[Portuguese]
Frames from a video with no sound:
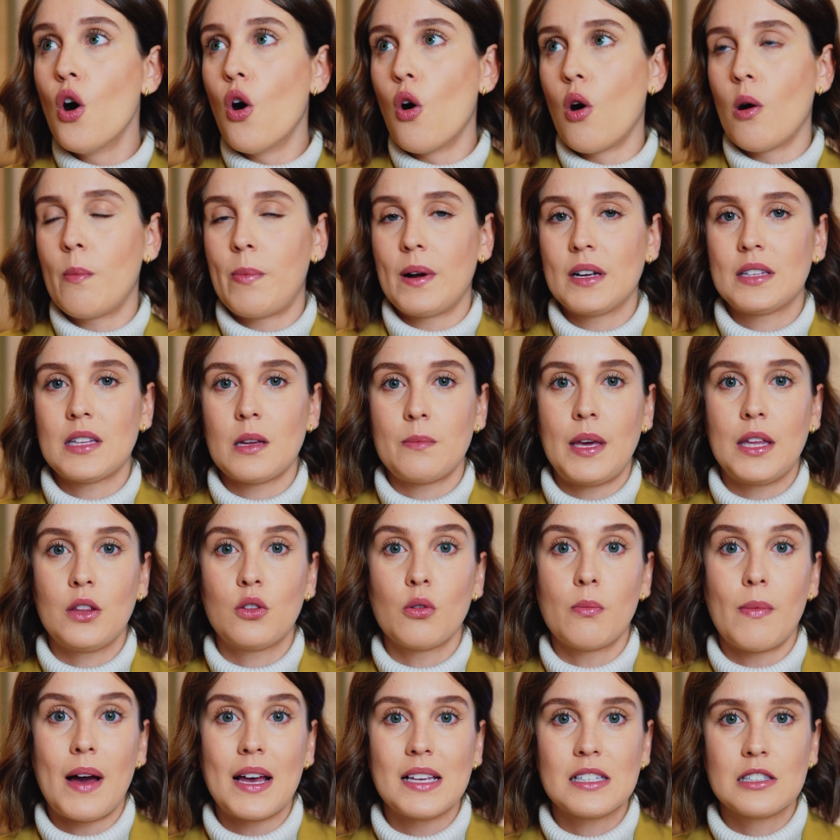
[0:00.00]
ou um
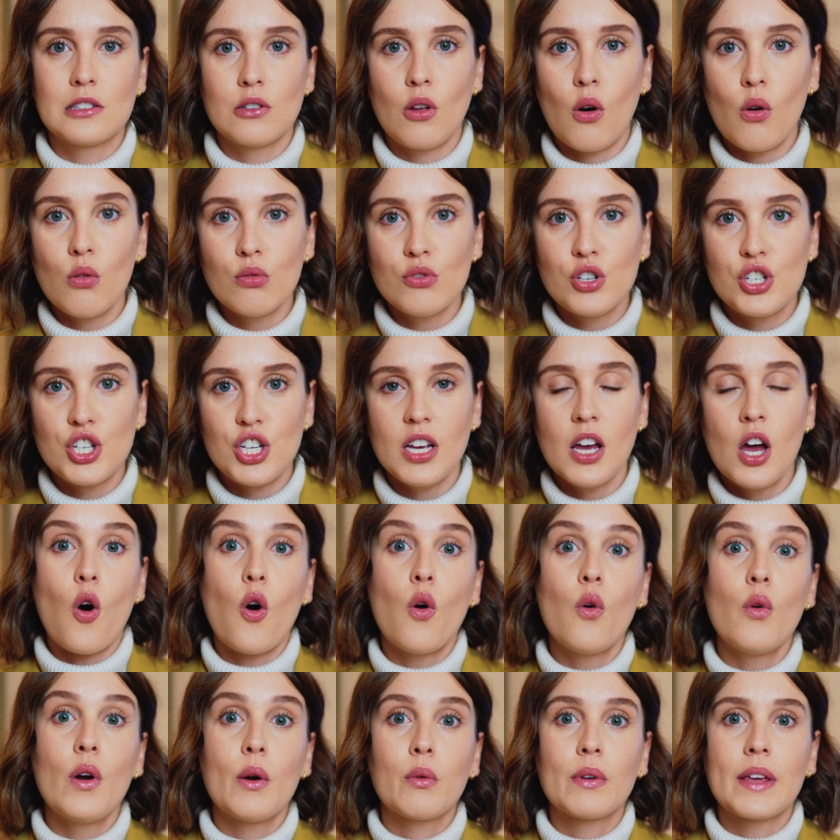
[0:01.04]
apartamento mais longe,
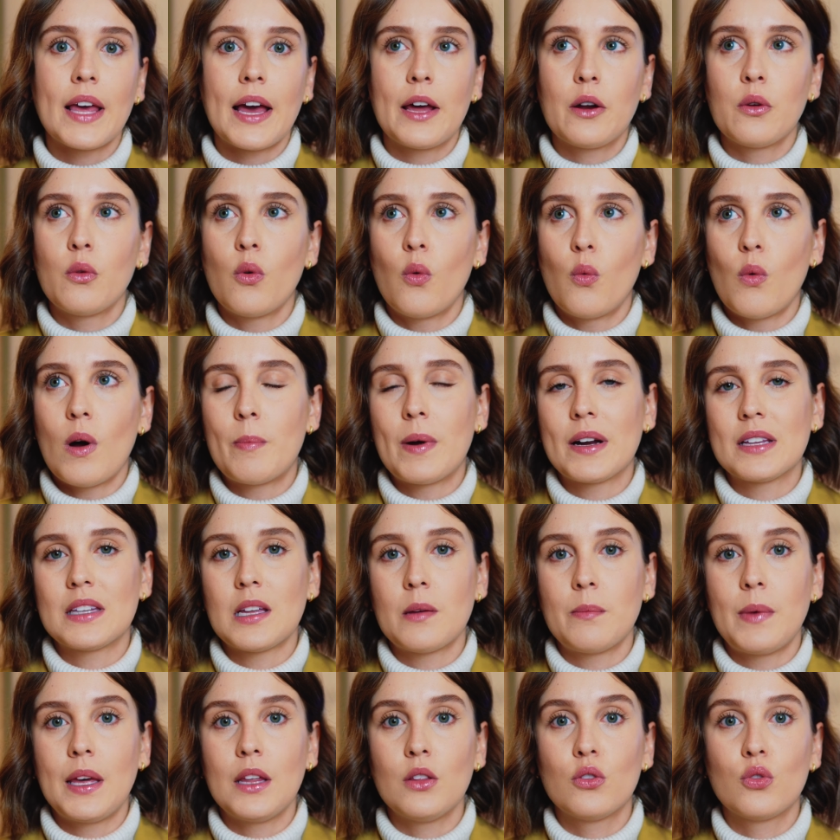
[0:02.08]
ou eu quero um
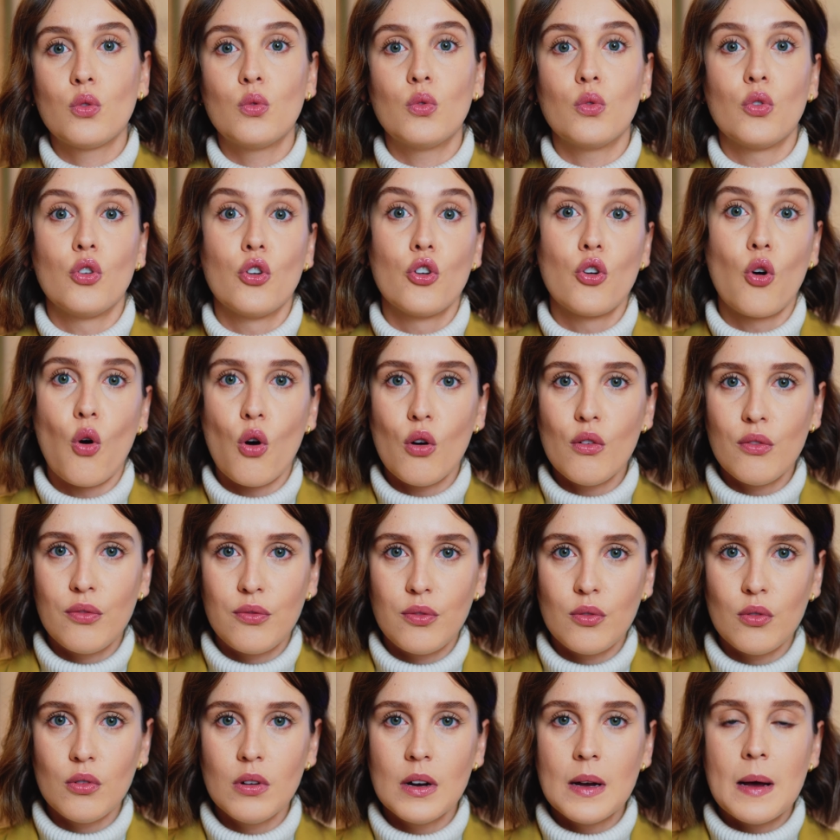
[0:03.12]
apartamento
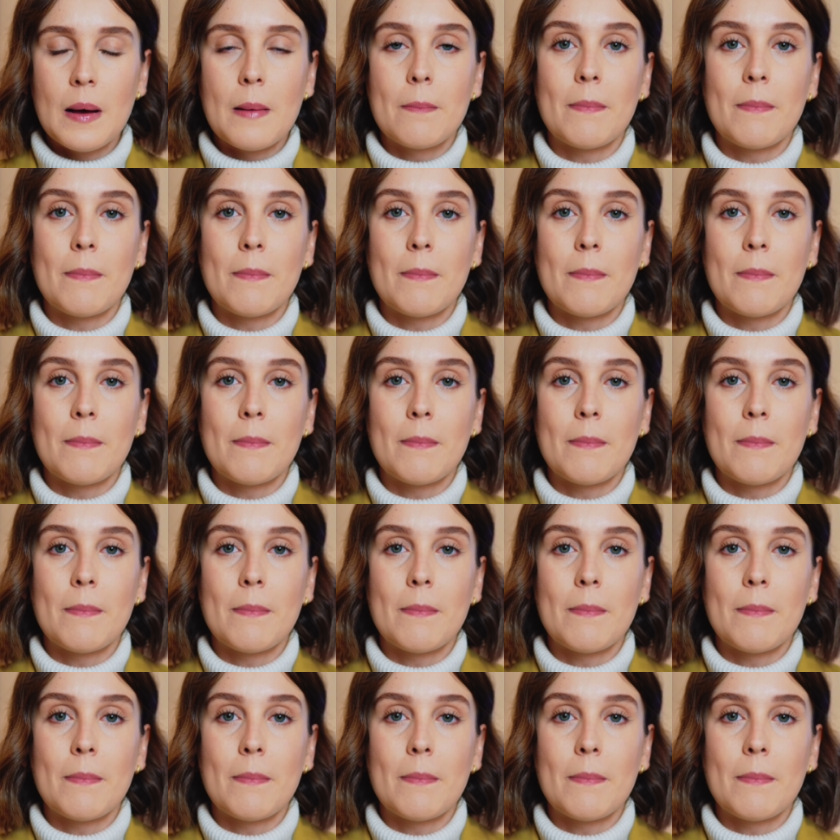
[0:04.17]
novo,